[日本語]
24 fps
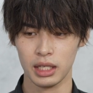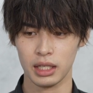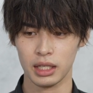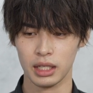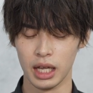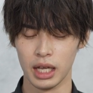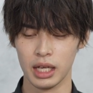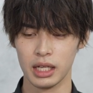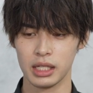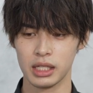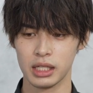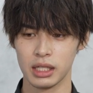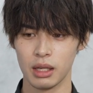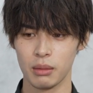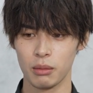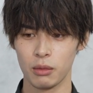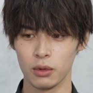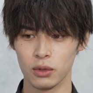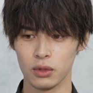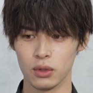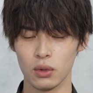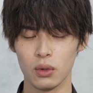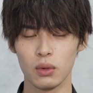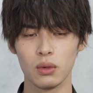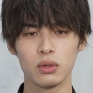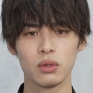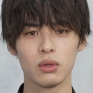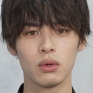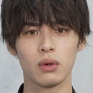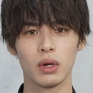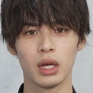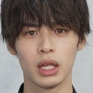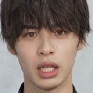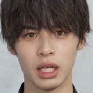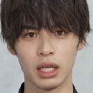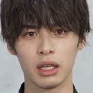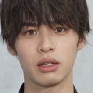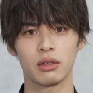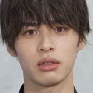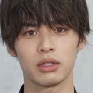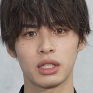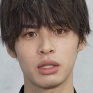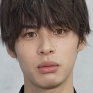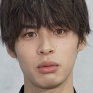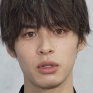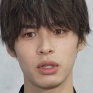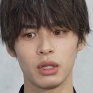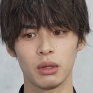に対しても想像ができる
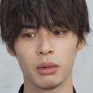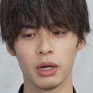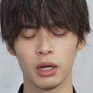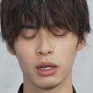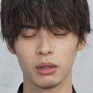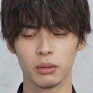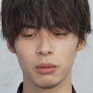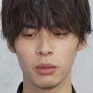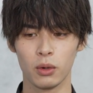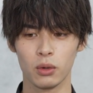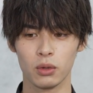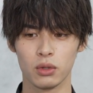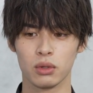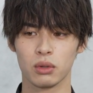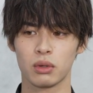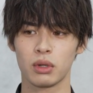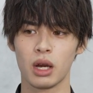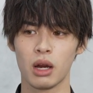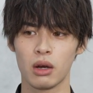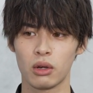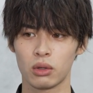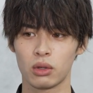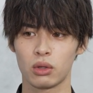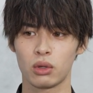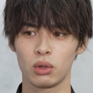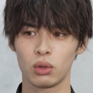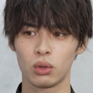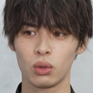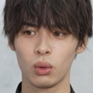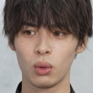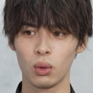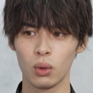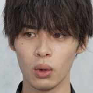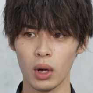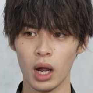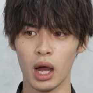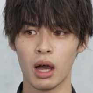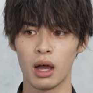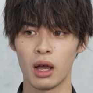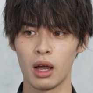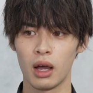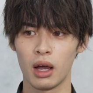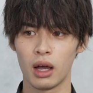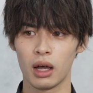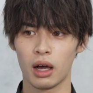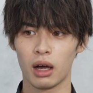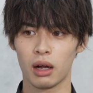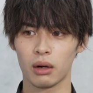自分でバックボーンを作れるっていうところが
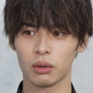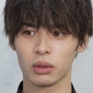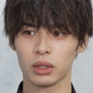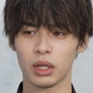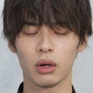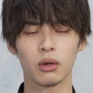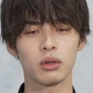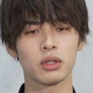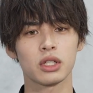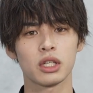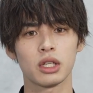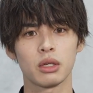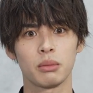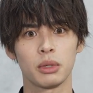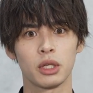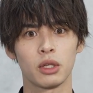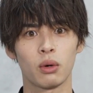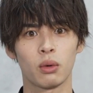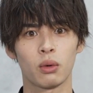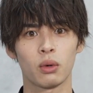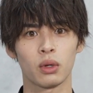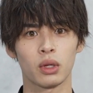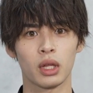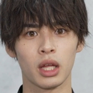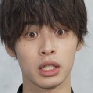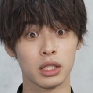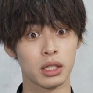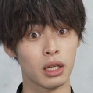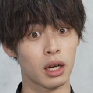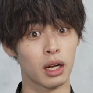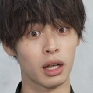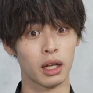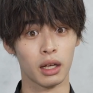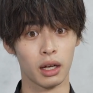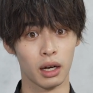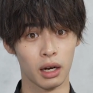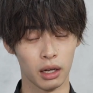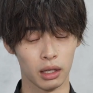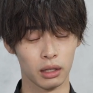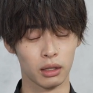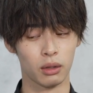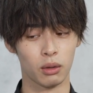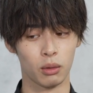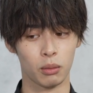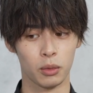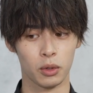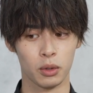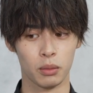あの楽しい見どころなんじゃないかな
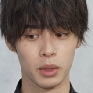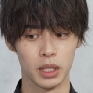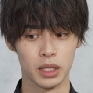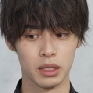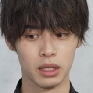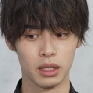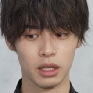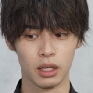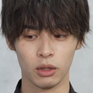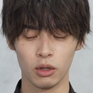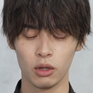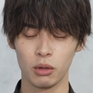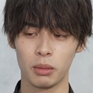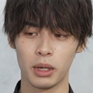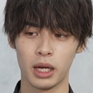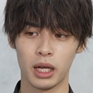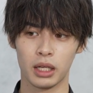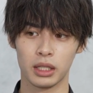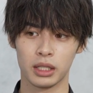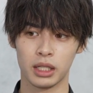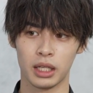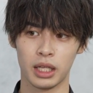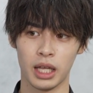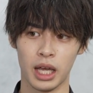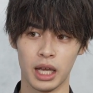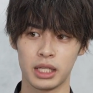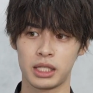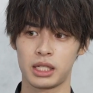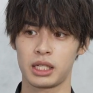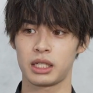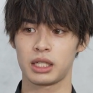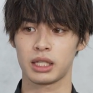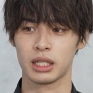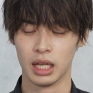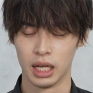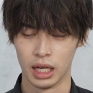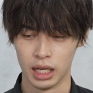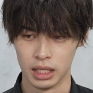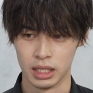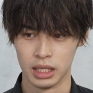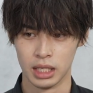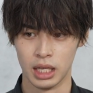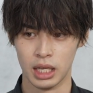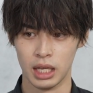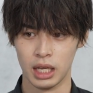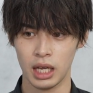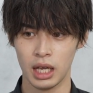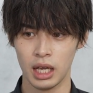と思います。例えばじゃあ大真司さんが好き
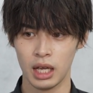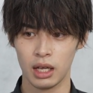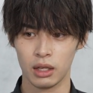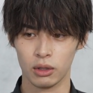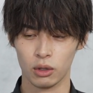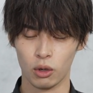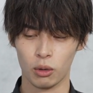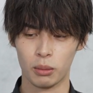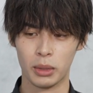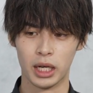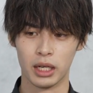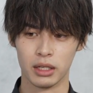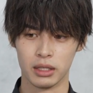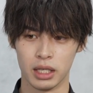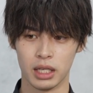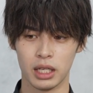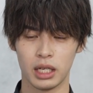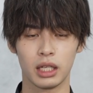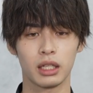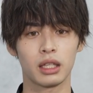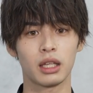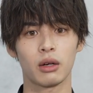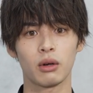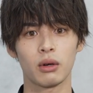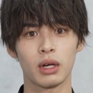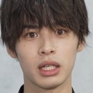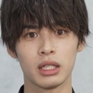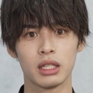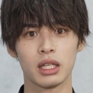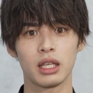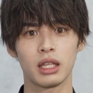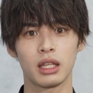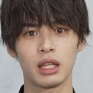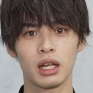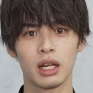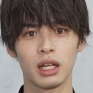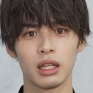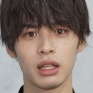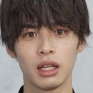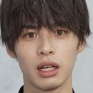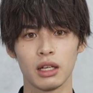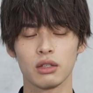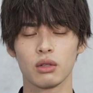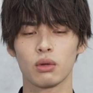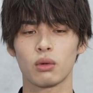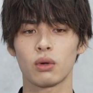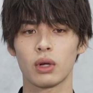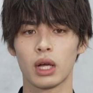東真が好きりんたろーが好きってなった
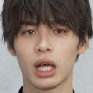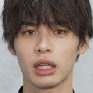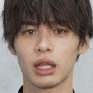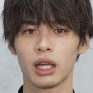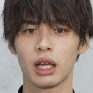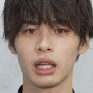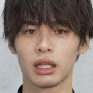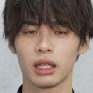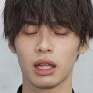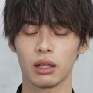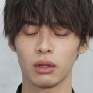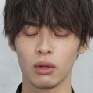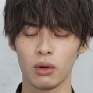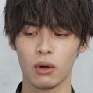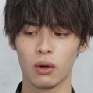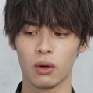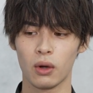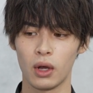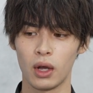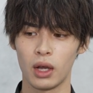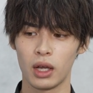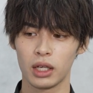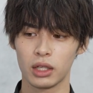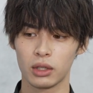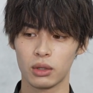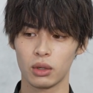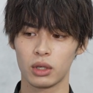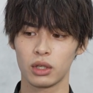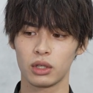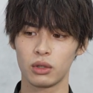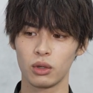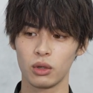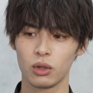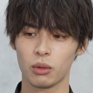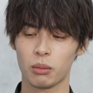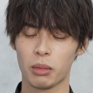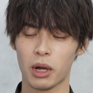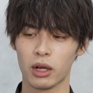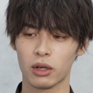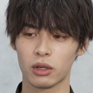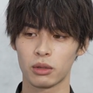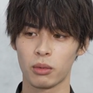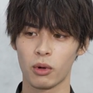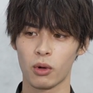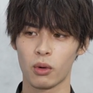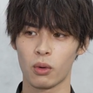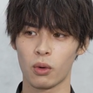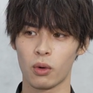らその方々の一人一人の
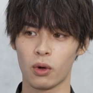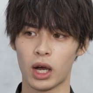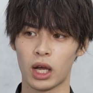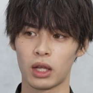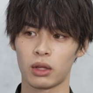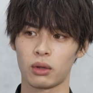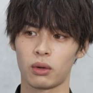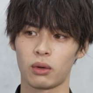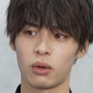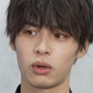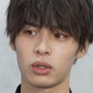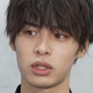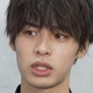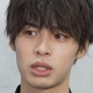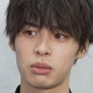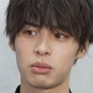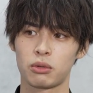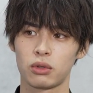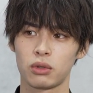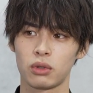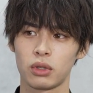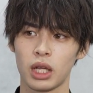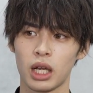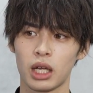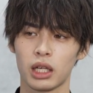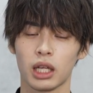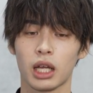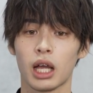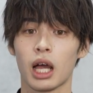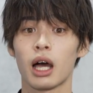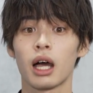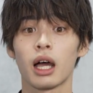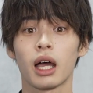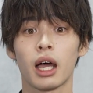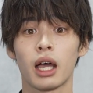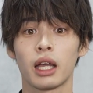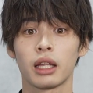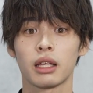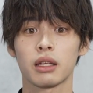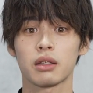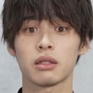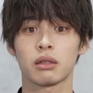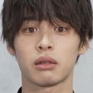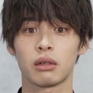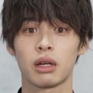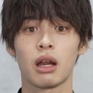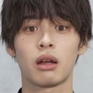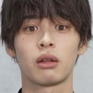バックボーンをあの自分の中で考えて
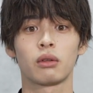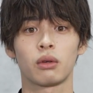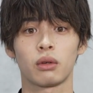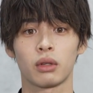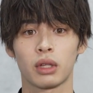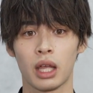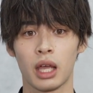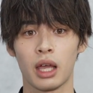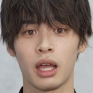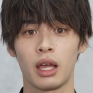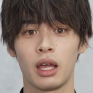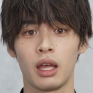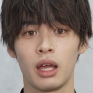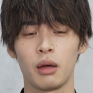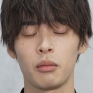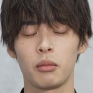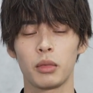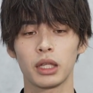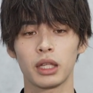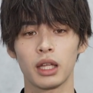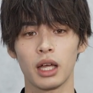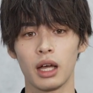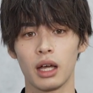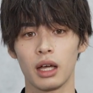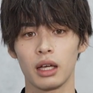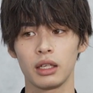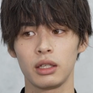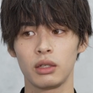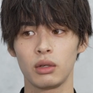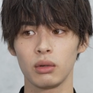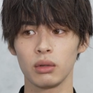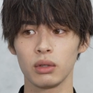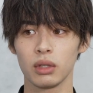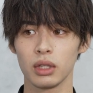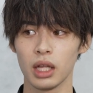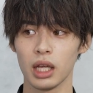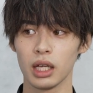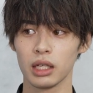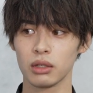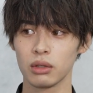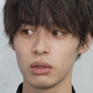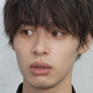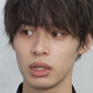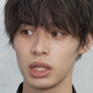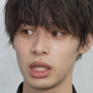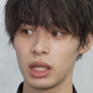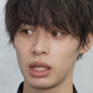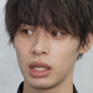作れるのでまたいろんな
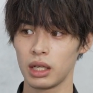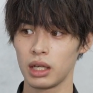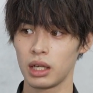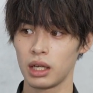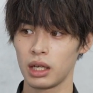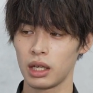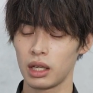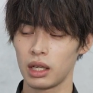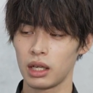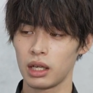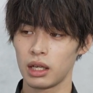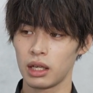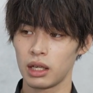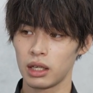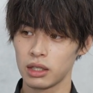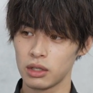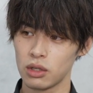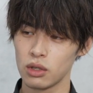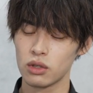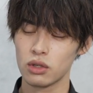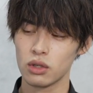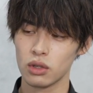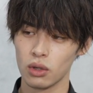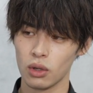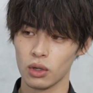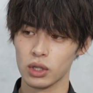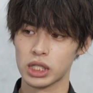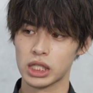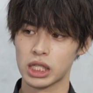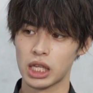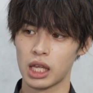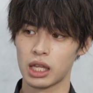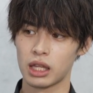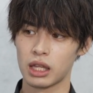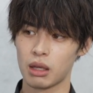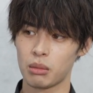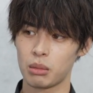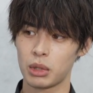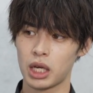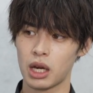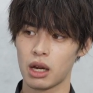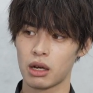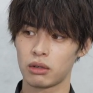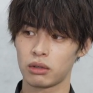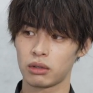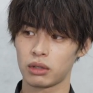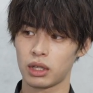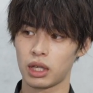一人ずつの視点で見
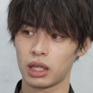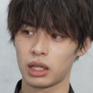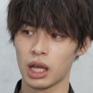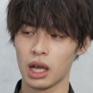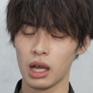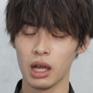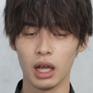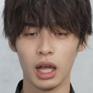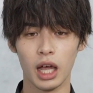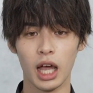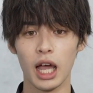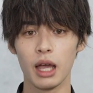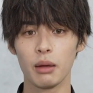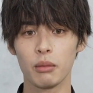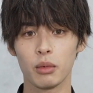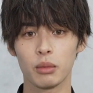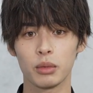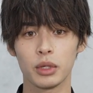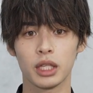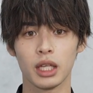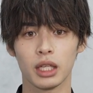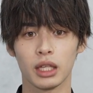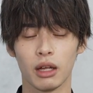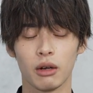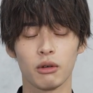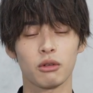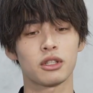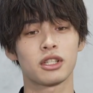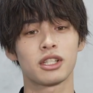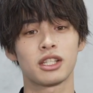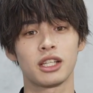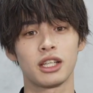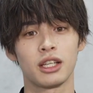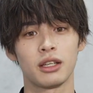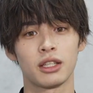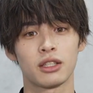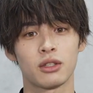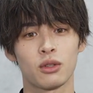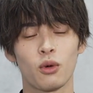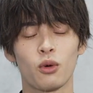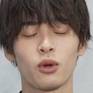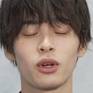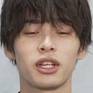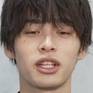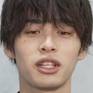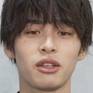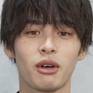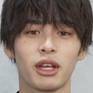れるんで何回も見て楽しい
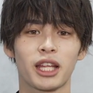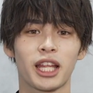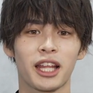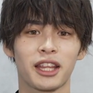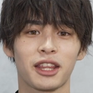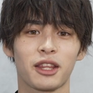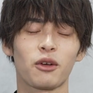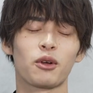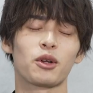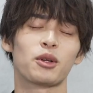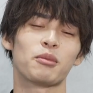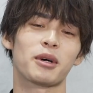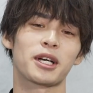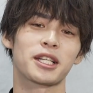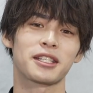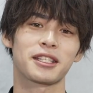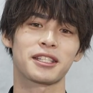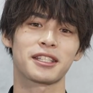ストーリーにはなっております。